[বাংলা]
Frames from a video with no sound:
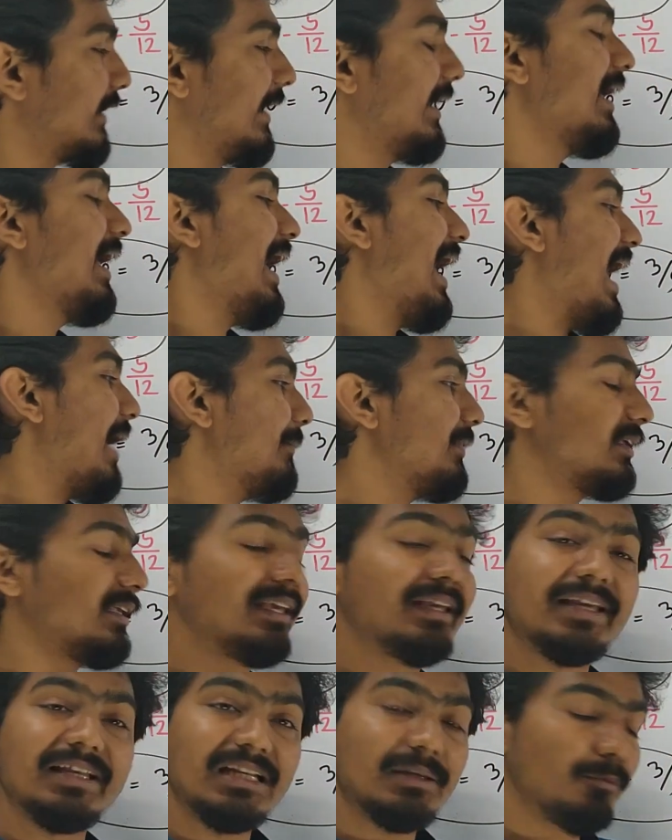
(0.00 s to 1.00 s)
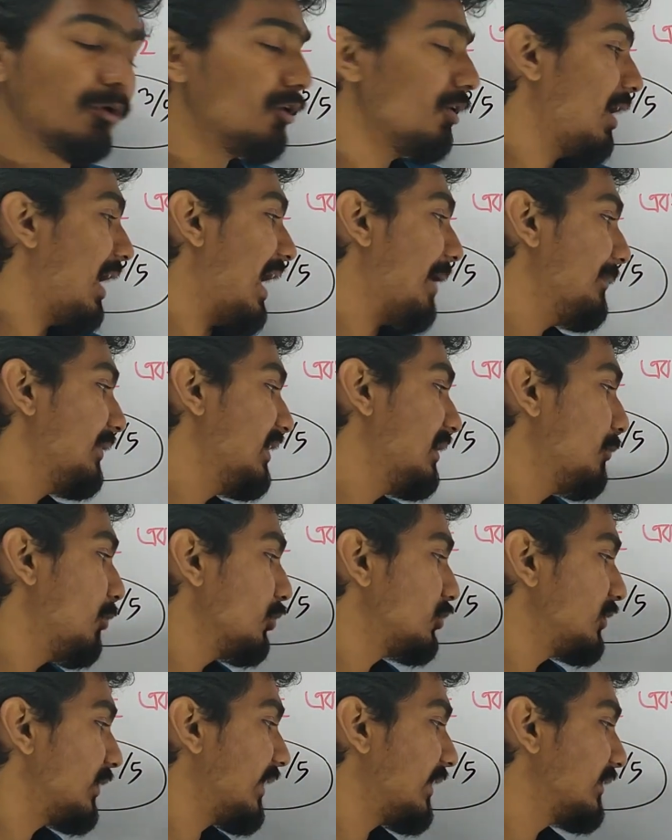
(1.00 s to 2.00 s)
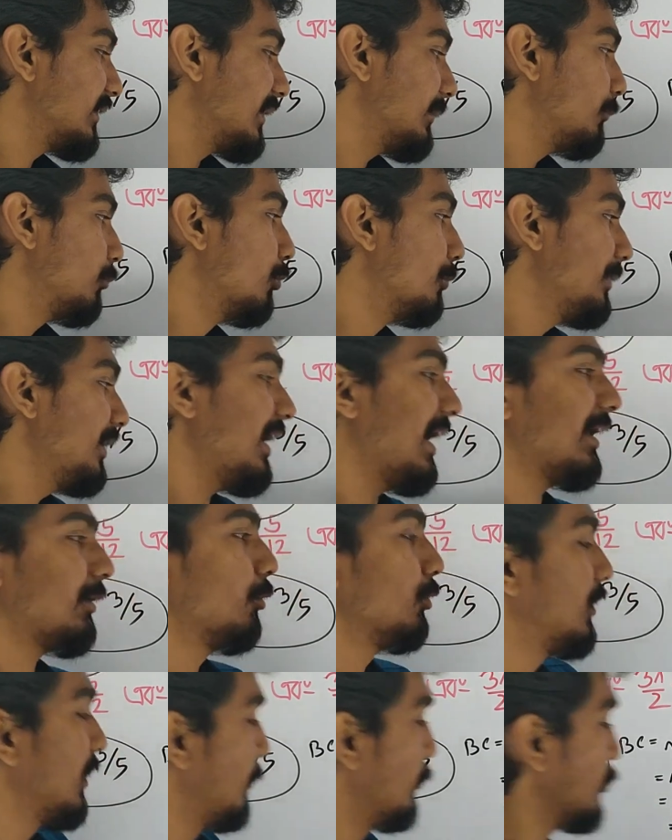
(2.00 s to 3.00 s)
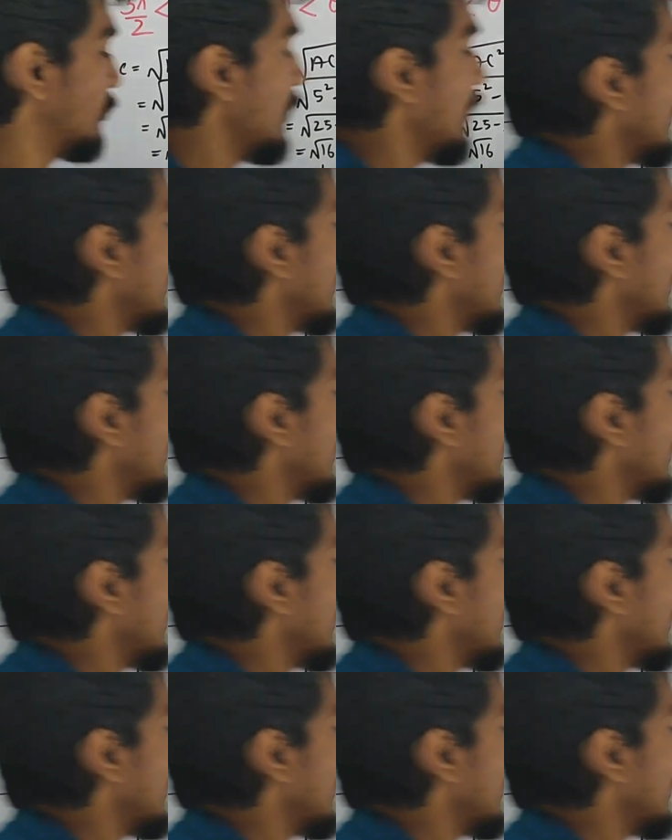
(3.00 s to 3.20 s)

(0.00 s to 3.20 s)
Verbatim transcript: থেকে আমি কি কি নিব আমি নিব হচ্ছে এখান থেকে ভূমি আর অতিভুজ